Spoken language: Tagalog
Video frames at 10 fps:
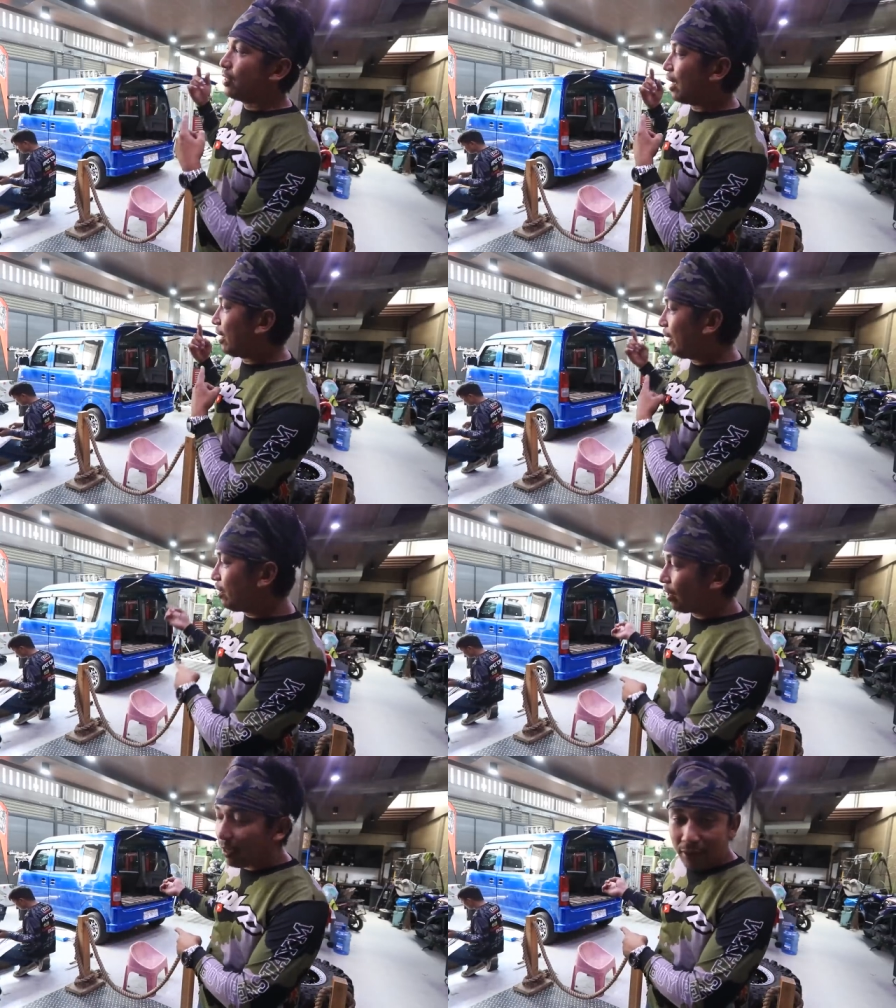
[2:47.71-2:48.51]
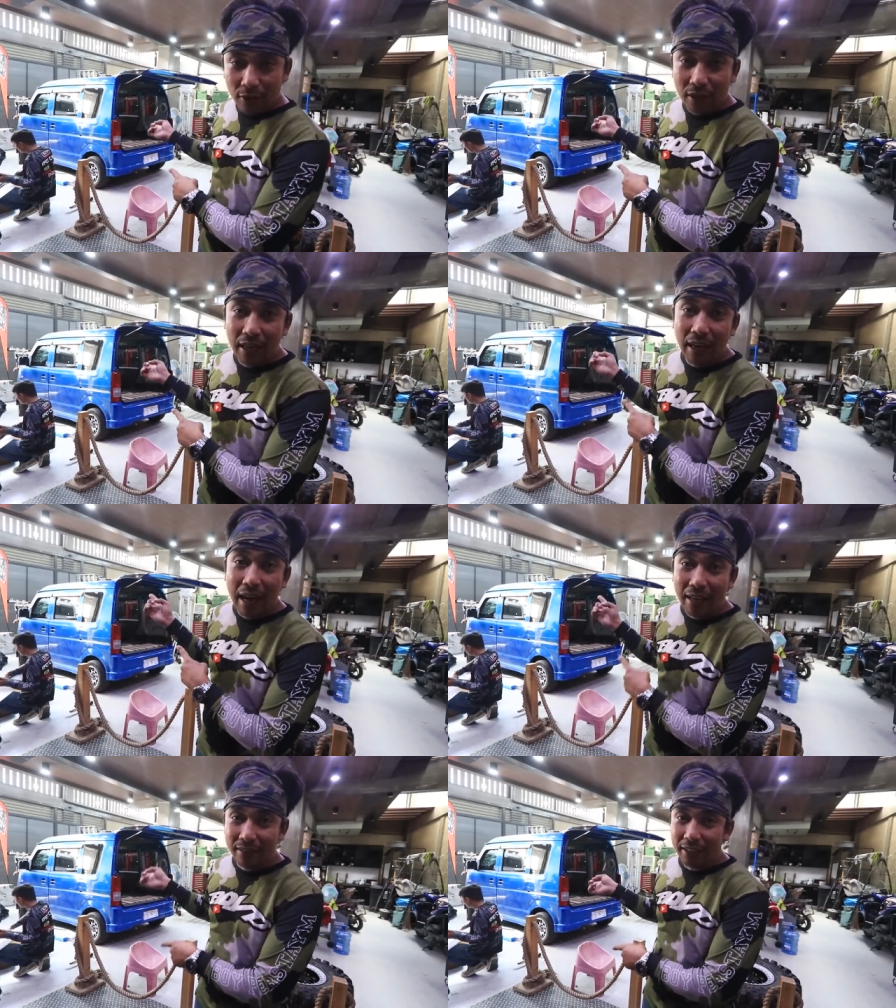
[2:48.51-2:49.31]
sa interior ng
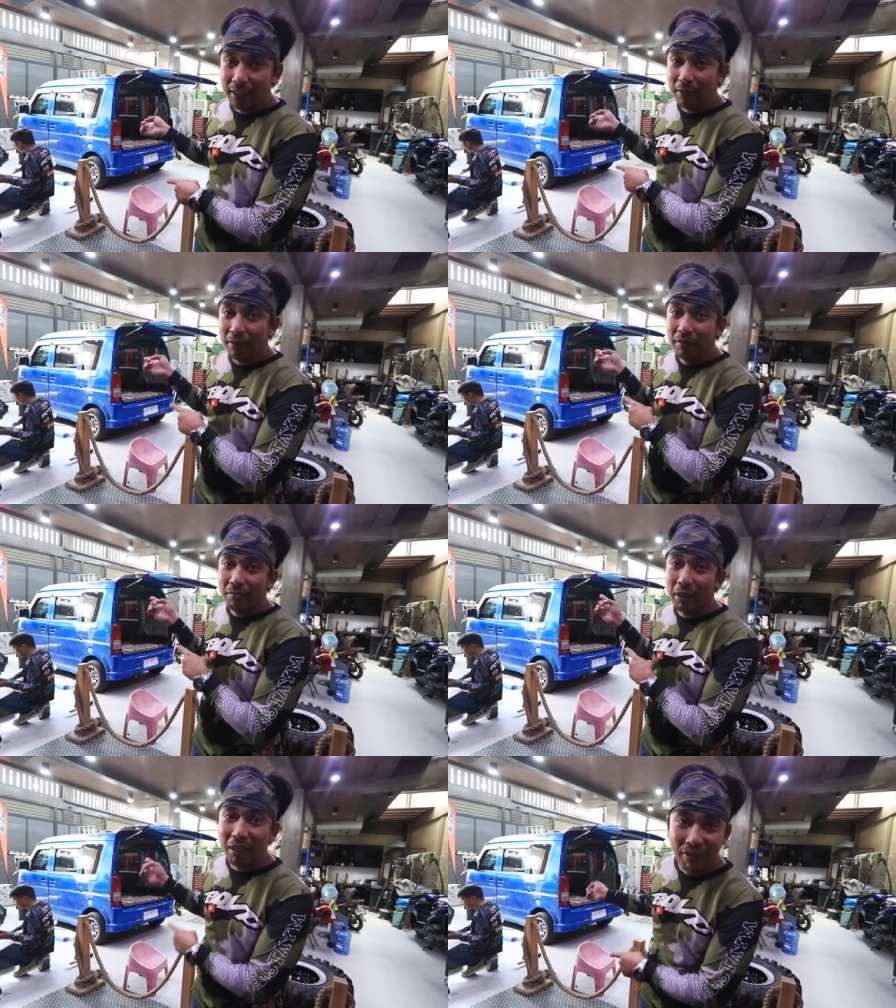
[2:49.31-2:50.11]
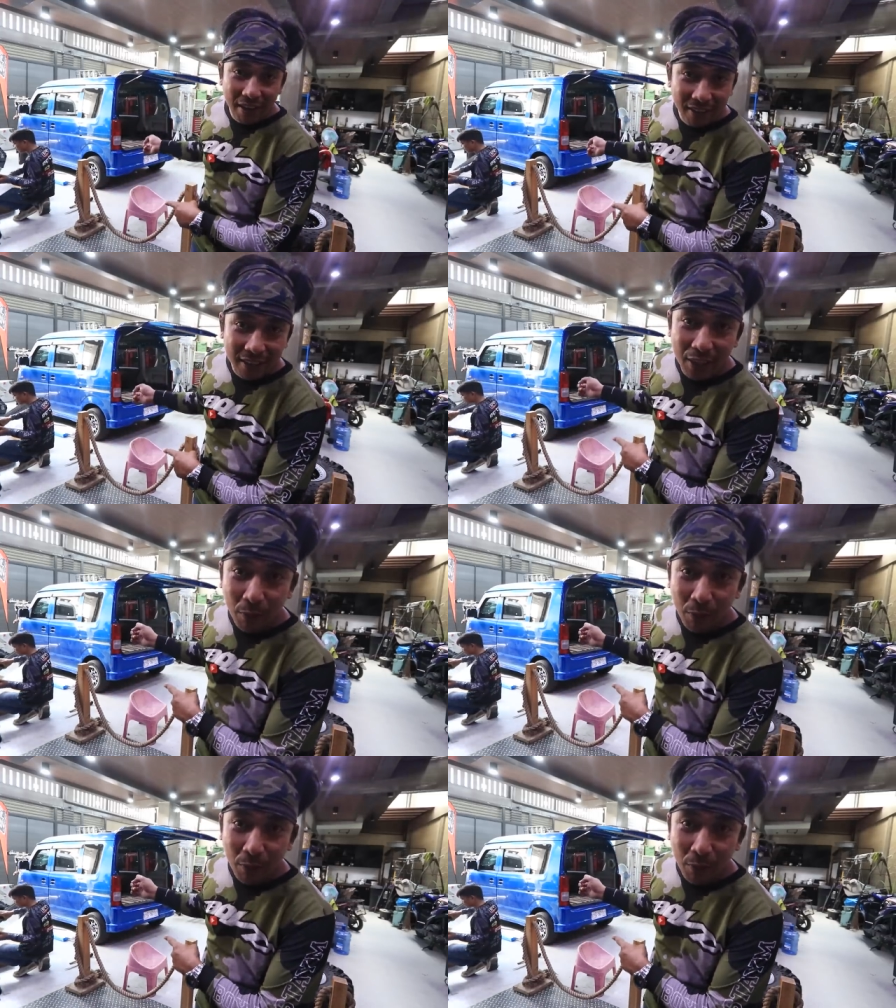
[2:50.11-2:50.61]
ating minivan na si